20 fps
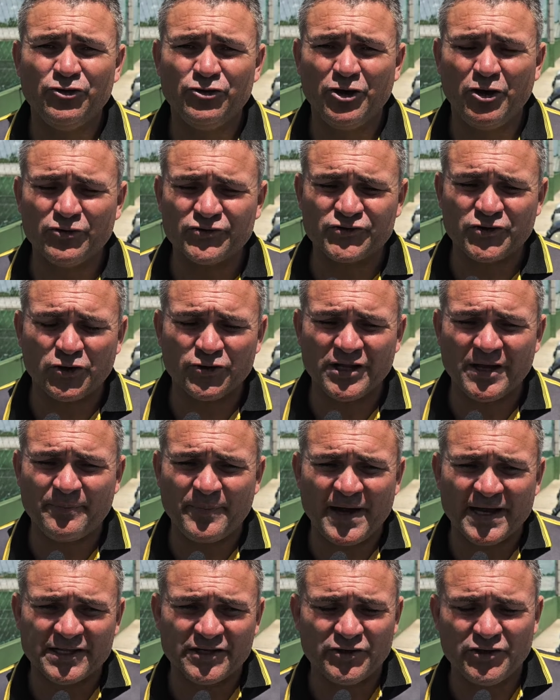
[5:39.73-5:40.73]
não só na
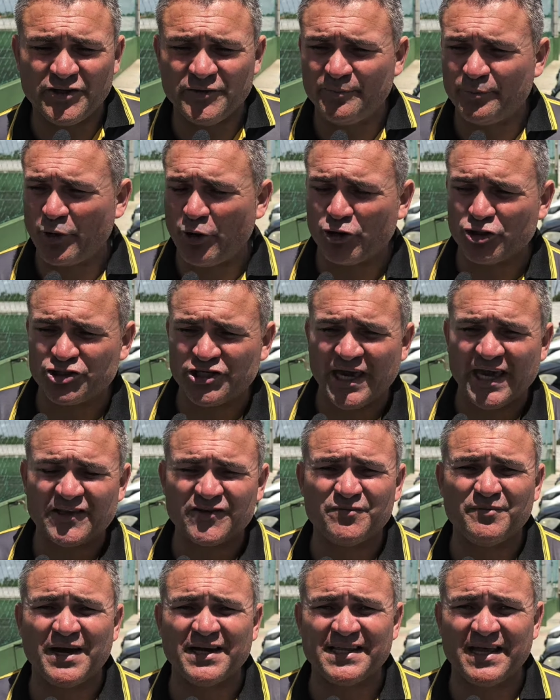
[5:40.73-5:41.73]
parte de
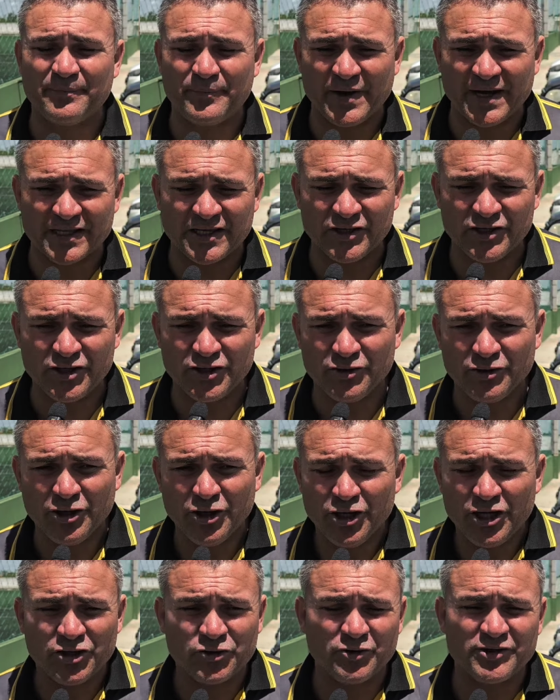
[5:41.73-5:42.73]
projetos, mas na parte de.
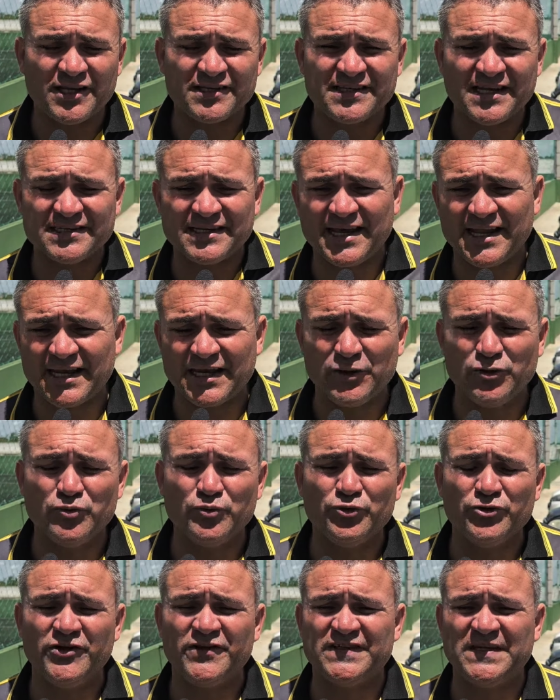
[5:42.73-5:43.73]
em todas as áreas aqui
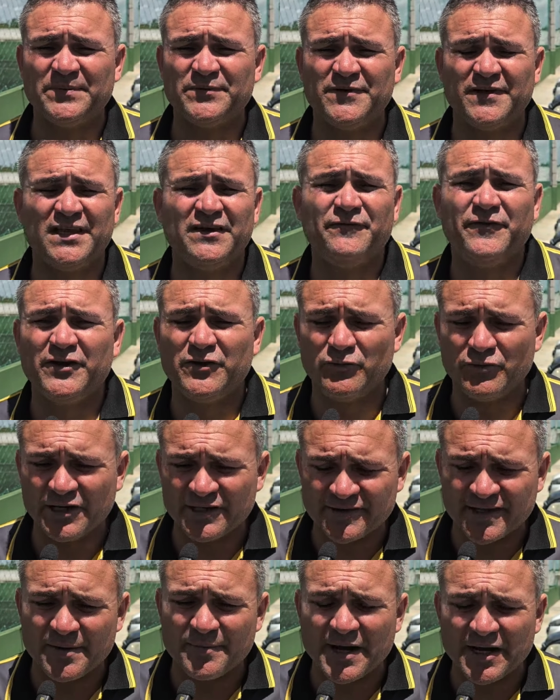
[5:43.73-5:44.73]
no município, você tem feito um
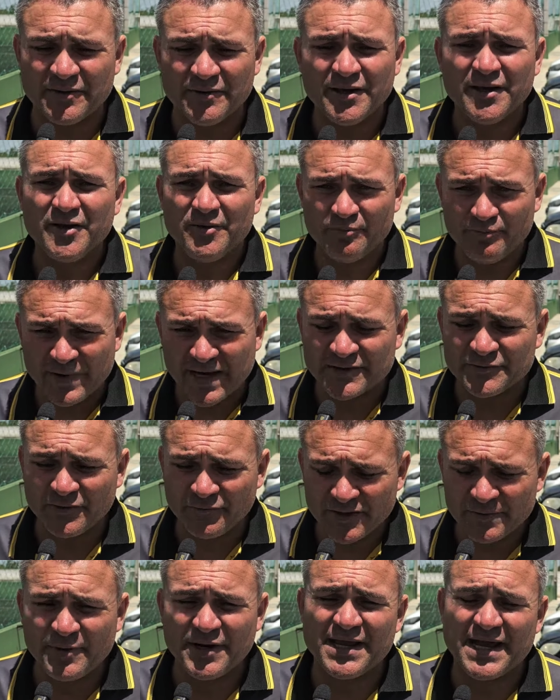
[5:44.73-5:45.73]
grande trabalho. Mais
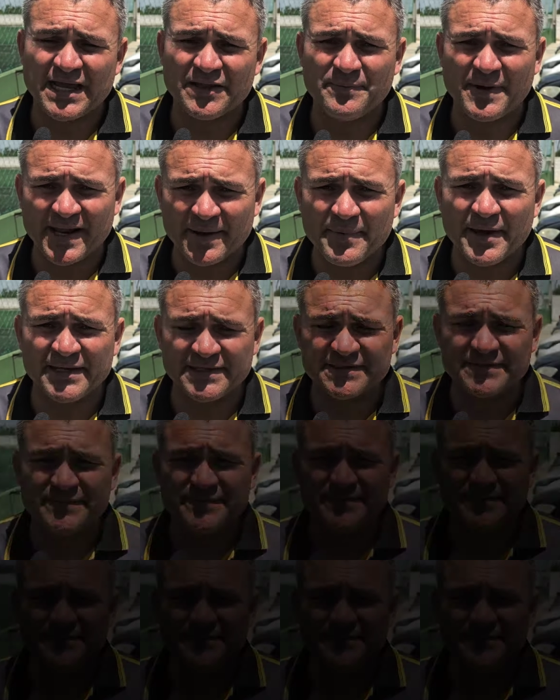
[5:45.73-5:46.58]
uma vez, obrigado, parabéns.